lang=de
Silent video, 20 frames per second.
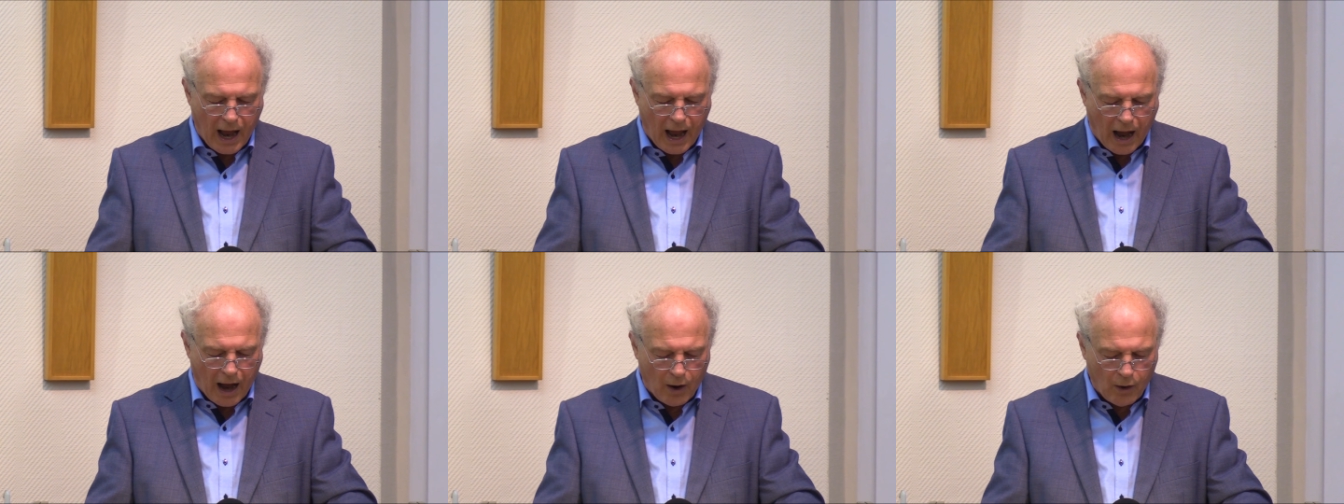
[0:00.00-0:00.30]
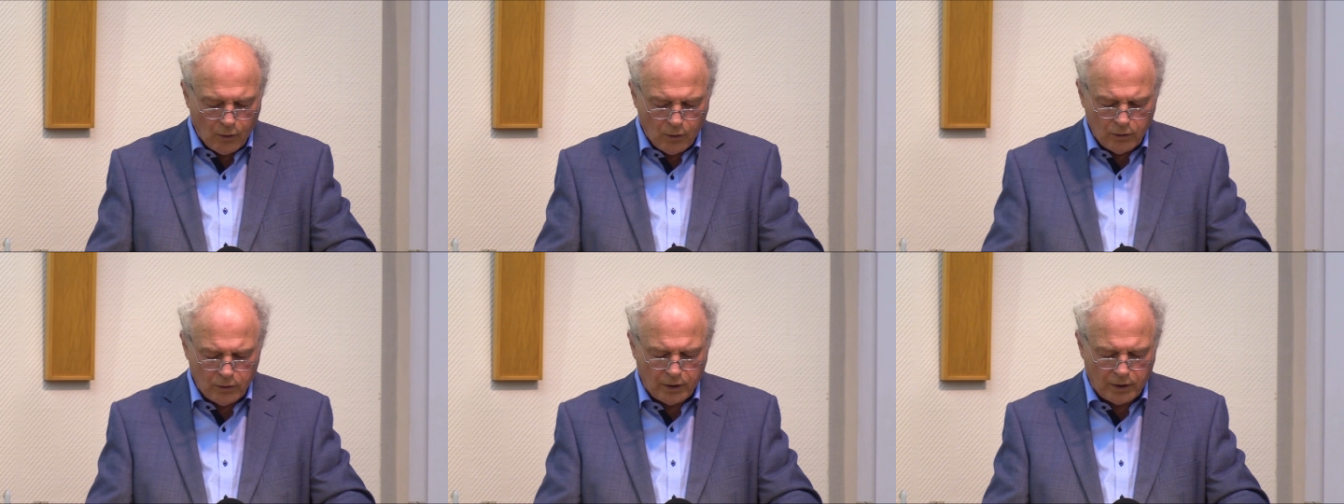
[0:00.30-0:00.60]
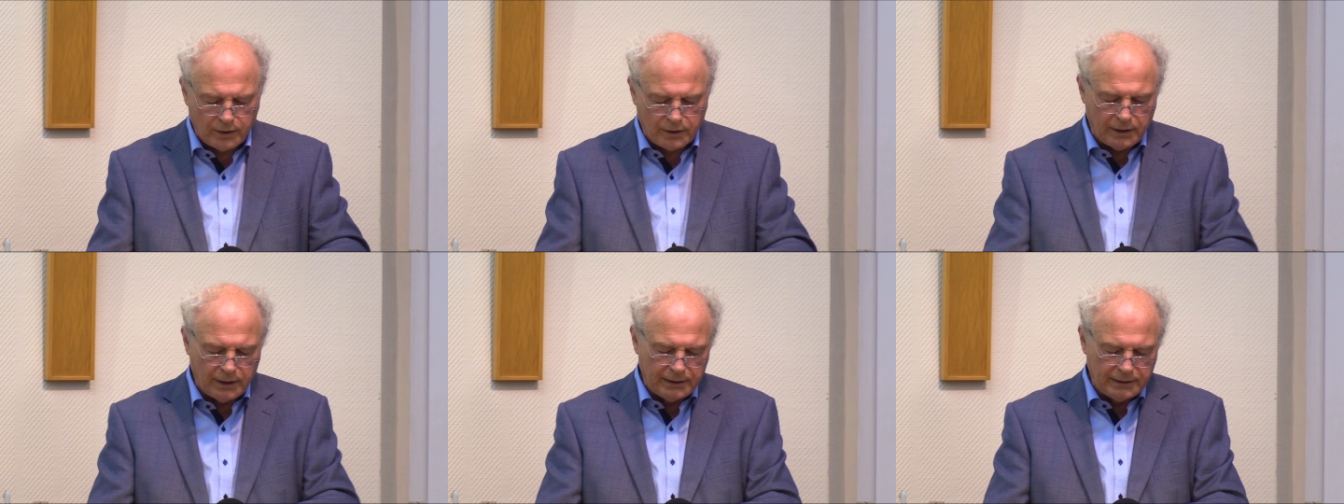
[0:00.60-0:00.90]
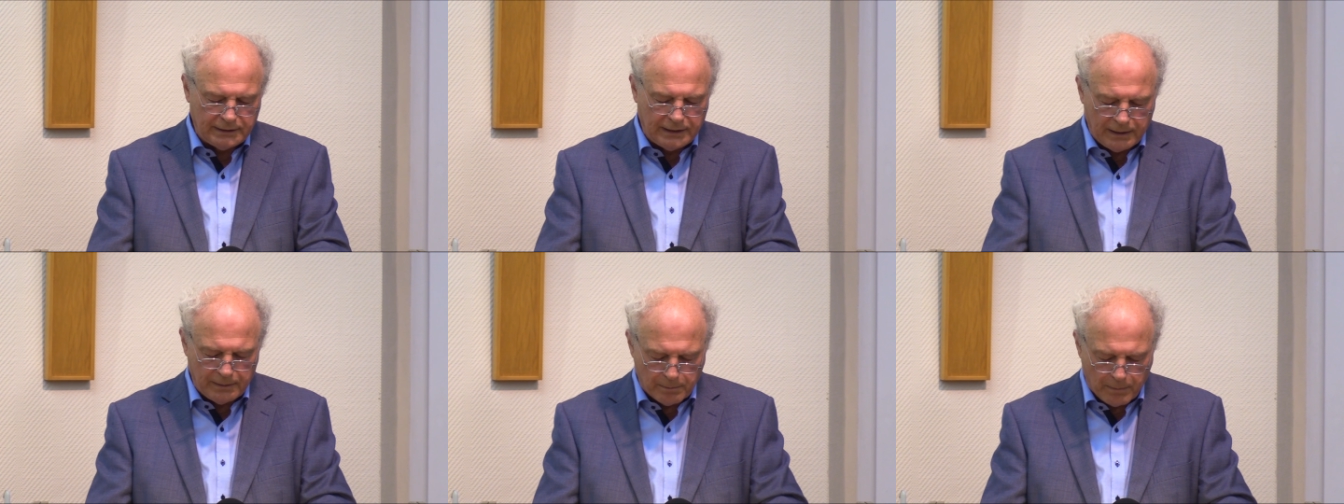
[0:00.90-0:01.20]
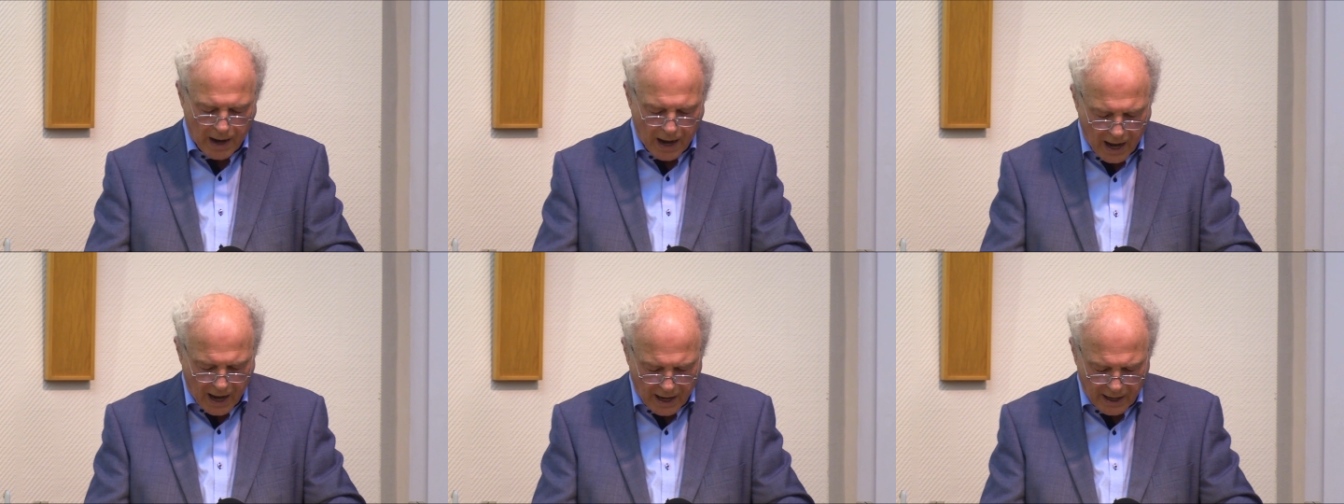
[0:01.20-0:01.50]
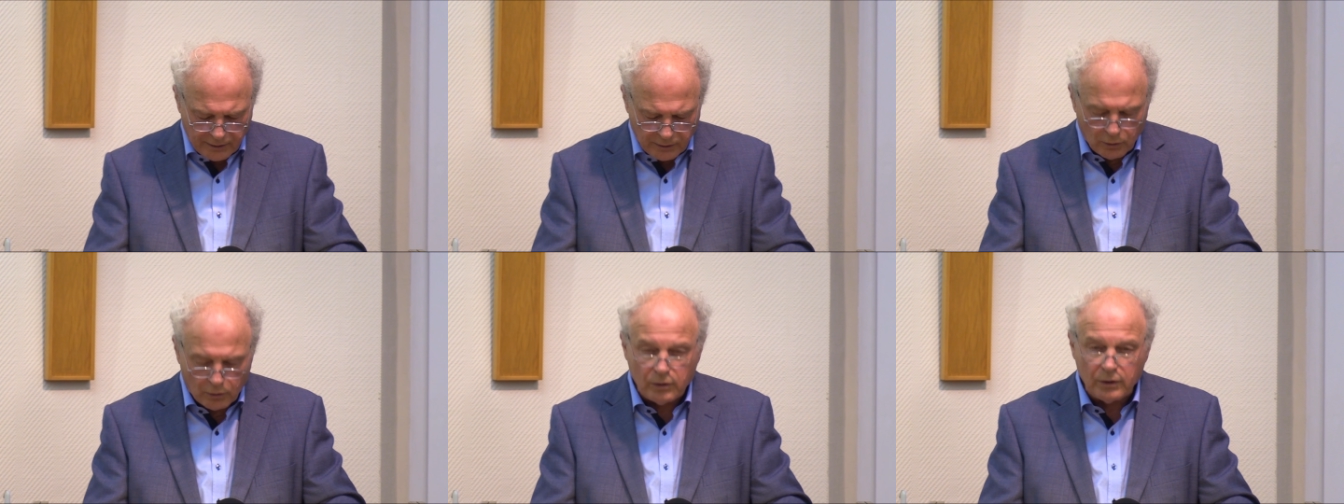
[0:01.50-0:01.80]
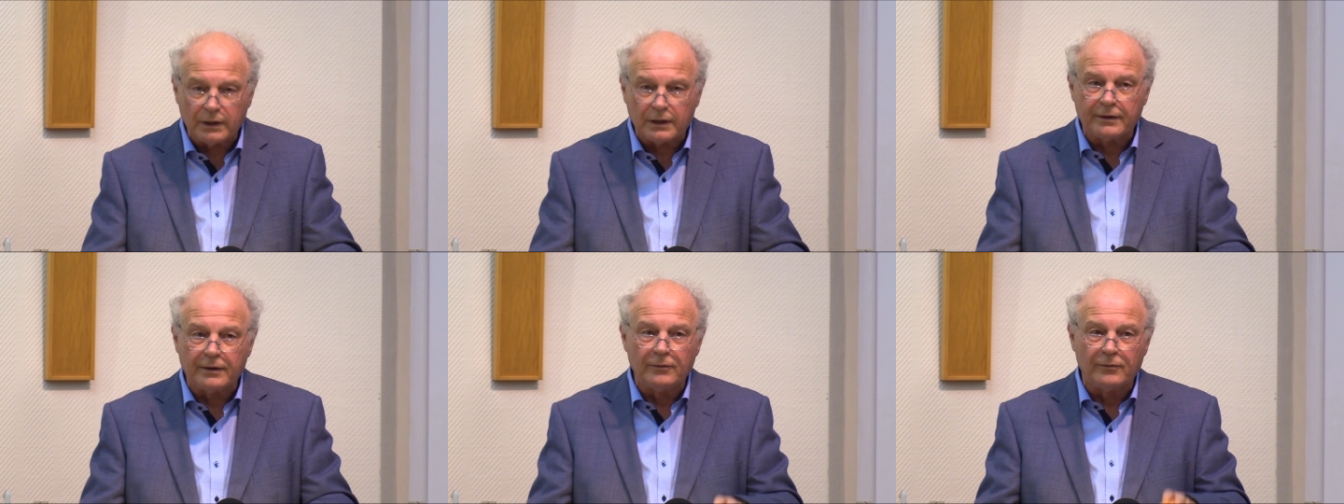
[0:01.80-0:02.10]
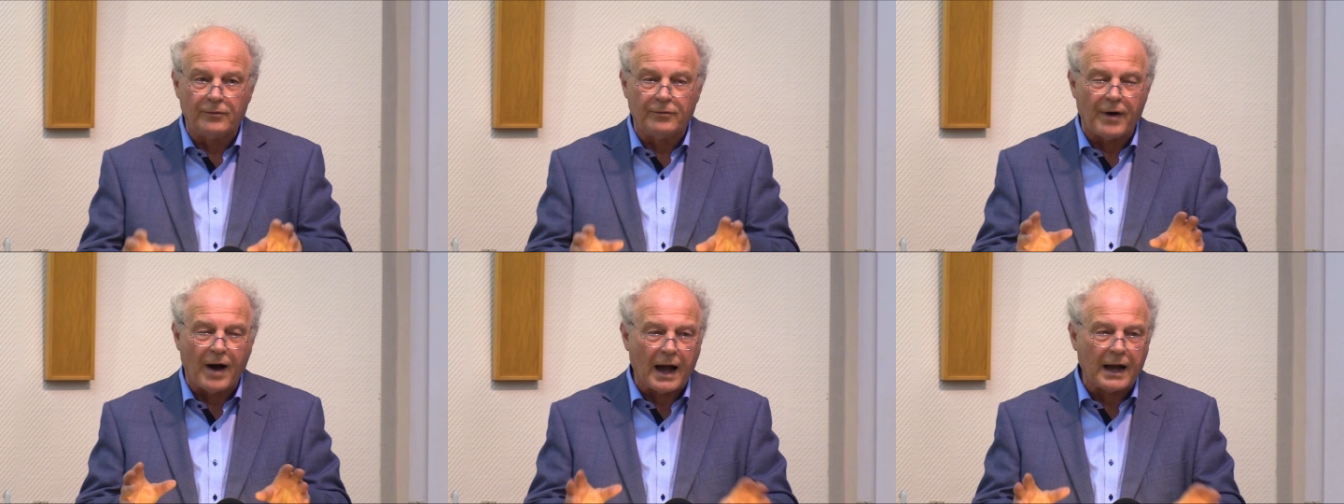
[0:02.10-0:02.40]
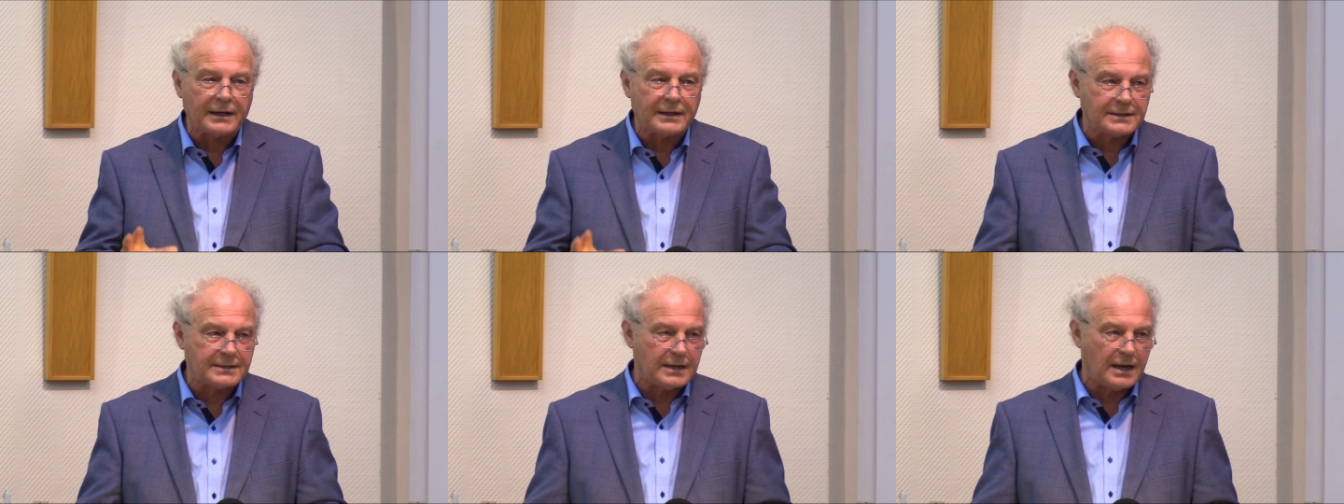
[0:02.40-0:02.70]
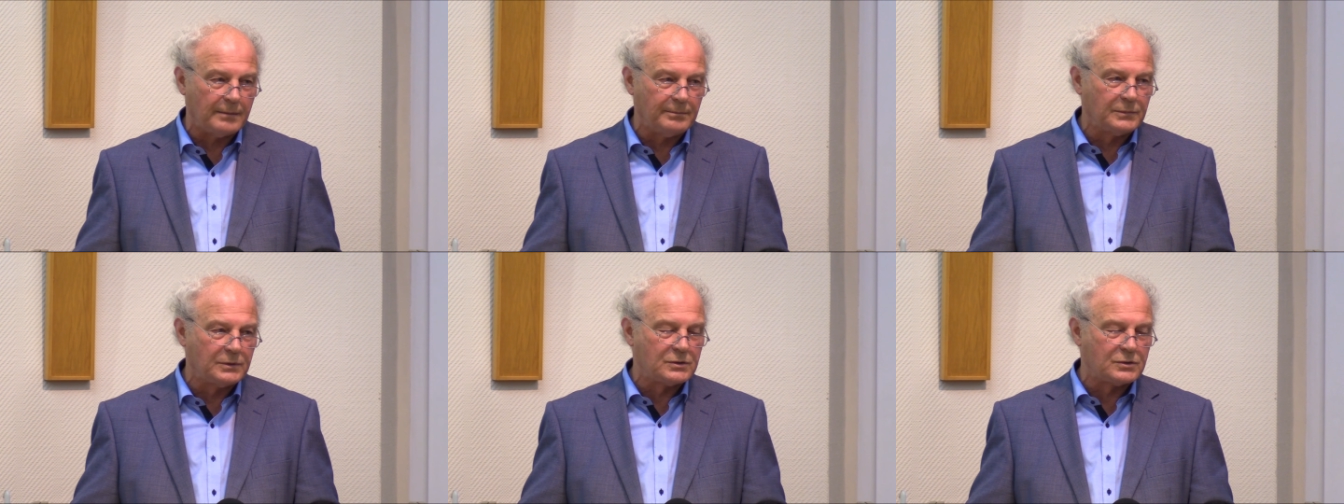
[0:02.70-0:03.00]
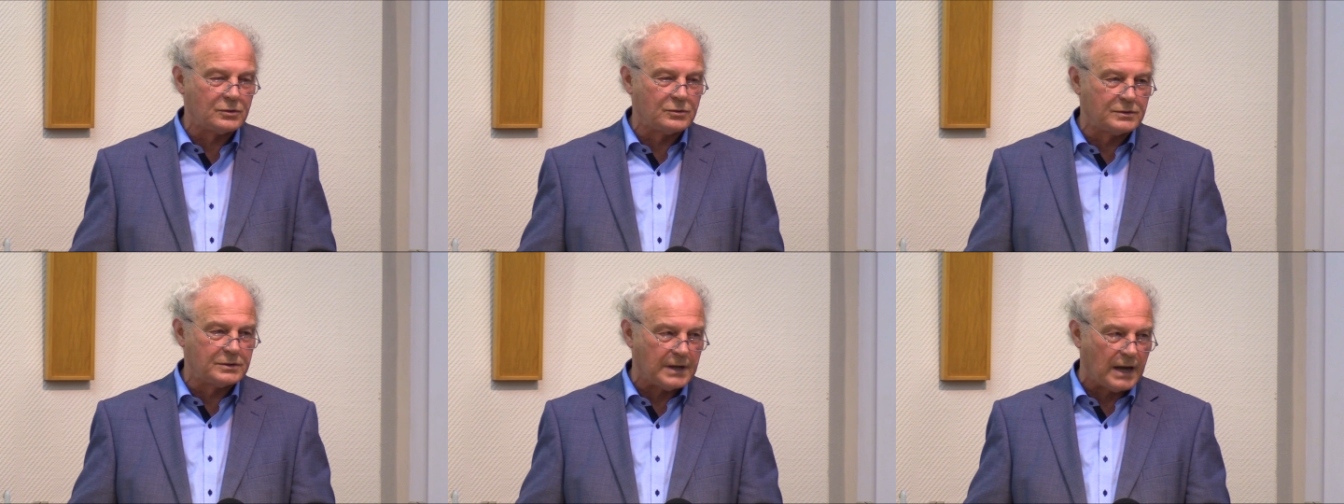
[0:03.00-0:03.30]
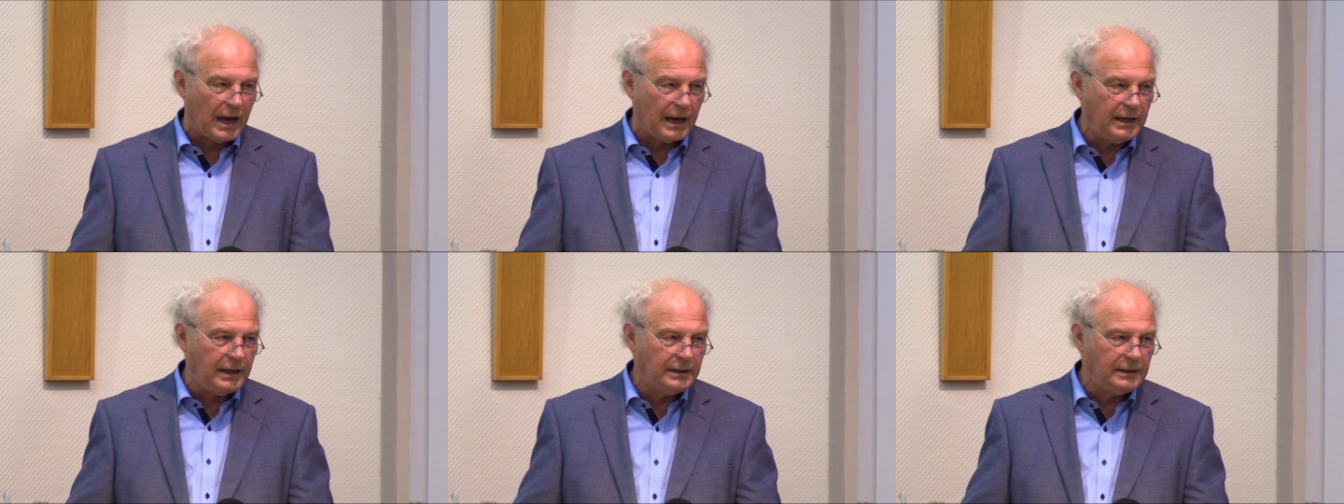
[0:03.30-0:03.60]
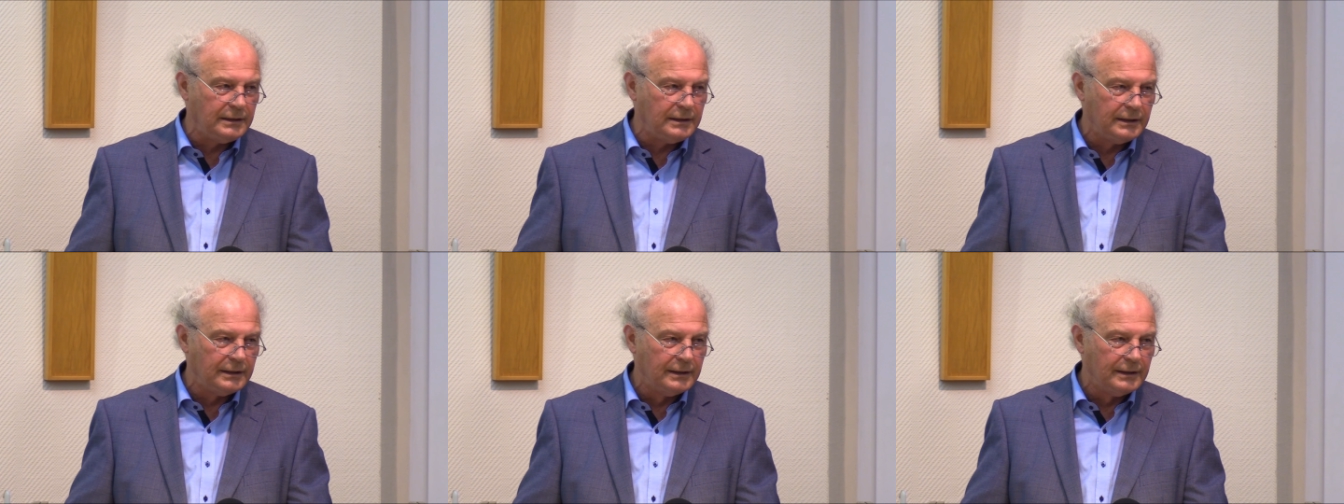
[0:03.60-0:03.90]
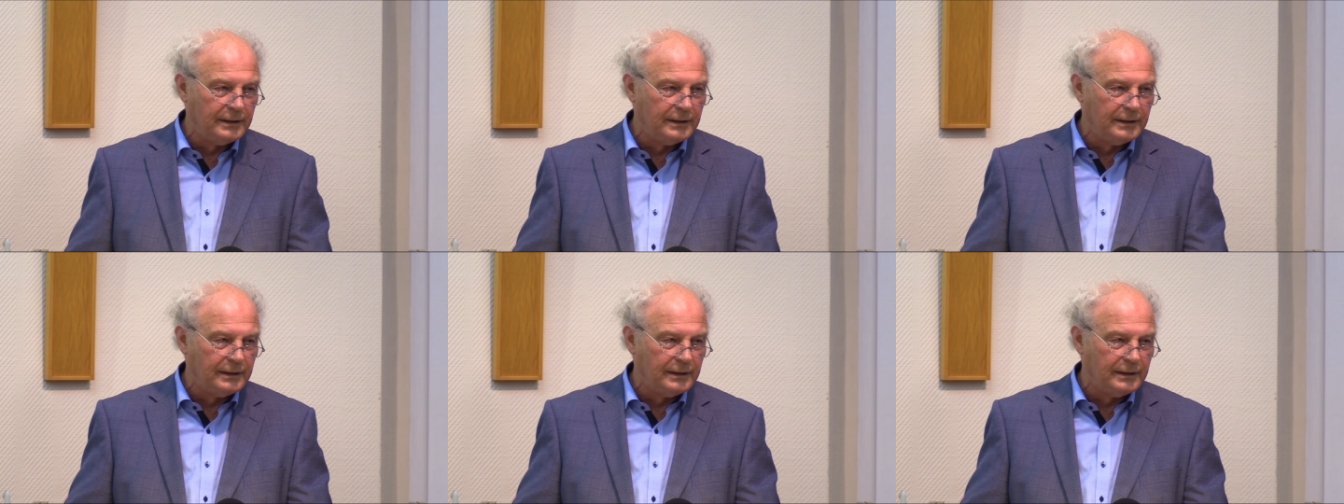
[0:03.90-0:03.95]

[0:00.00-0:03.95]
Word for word: auch die Mahnung, wachsam zu sein,